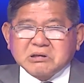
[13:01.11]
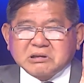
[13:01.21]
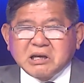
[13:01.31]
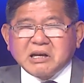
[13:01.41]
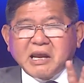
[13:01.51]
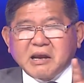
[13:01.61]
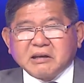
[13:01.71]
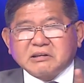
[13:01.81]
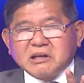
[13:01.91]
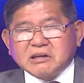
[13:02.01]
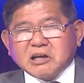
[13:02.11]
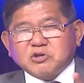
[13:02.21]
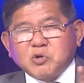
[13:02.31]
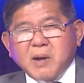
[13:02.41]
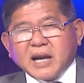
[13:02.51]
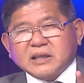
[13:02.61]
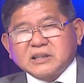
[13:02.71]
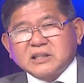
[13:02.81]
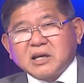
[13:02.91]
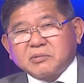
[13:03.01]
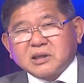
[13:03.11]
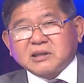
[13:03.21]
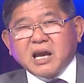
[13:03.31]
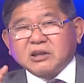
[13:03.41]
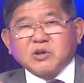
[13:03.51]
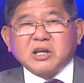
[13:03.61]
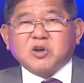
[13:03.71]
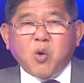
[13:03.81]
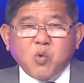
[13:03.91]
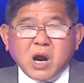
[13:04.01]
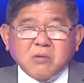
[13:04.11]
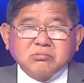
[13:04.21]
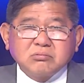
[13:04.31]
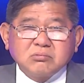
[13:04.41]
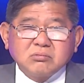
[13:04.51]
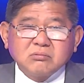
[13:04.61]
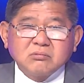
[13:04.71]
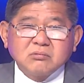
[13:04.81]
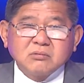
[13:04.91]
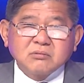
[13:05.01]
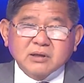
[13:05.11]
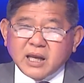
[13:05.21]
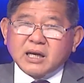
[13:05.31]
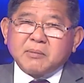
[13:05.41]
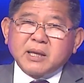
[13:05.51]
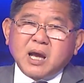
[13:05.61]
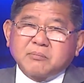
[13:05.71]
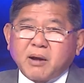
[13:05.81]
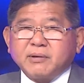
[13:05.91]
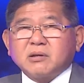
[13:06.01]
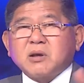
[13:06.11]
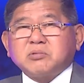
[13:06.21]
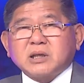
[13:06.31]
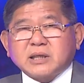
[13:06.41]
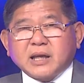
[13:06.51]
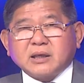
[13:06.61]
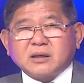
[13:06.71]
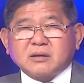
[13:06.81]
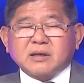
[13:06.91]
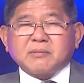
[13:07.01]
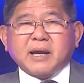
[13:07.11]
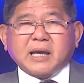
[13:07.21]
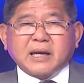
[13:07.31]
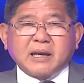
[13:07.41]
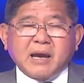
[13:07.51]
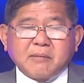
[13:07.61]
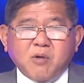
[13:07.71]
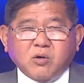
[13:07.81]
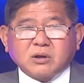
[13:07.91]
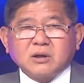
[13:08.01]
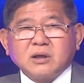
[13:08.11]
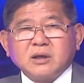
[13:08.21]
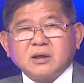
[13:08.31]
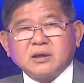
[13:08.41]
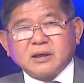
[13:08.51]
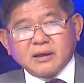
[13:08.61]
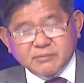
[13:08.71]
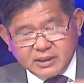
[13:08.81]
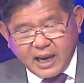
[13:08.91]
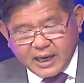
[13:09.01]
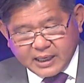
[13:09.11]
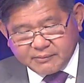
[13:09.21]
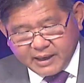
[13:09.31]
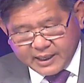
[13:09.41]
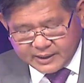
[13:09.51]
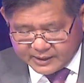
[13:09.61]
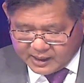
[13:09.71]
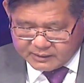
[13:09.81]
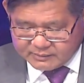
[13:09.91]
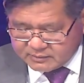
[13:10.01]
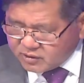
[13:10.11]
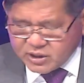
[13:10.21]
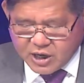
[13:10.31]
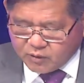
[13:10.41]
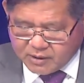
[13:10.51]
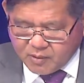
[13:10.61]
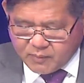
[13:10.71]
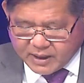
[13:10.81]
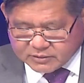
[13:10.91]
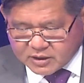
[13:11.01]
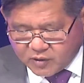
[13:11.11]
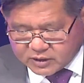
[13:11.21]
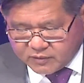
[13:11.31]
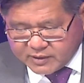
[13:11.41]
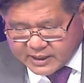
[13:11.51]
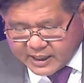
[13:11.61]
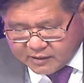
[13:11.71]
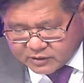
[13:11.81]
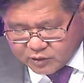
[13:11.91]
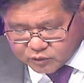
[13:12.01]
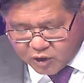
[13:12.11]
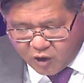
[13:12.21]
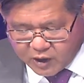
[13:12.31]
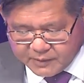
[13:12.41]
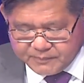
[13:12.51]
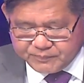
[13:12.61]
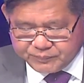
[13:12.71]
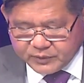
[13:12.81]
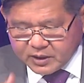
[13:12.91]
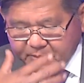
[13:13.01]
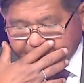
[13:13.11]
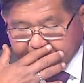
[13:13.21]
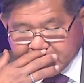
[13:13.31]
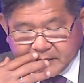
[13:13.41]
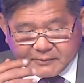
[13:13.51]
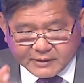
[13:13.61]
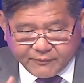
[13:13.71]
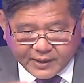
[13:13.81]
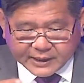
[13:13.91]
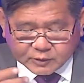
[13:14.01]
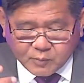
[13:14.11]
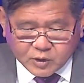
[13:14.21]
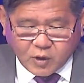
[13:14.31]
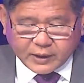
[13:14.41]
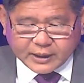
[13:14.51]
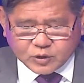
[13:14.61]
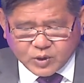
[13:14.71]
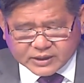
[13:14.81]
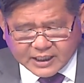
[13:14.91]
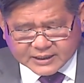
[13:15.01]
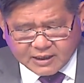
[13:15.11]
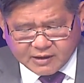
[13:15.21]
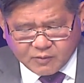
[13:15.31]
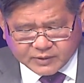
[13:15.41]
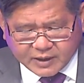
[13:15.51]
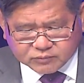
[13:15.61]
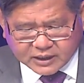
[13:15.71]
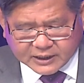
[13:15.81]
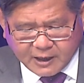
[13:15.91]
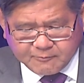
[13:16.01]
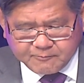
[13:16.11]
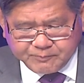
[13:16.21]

tiễn này, tiễn các chú bác trên trường, mà thực ra hình hình cũ không. Lấy ra bây giờ bởi vì nó giống chiến tranh năm hai nghìn không trăm hai mươi mốt, bây giờ hai nghìn không trăm hai mươi hai, đó, nó nhiều lắm, hôm nào sẽ nói cho quý vị nghe, còn nhiều trò lắm. Nhưng mà hôm nay cái phần này tôi muốn nói cái chuyện tại sao các ông này không thành công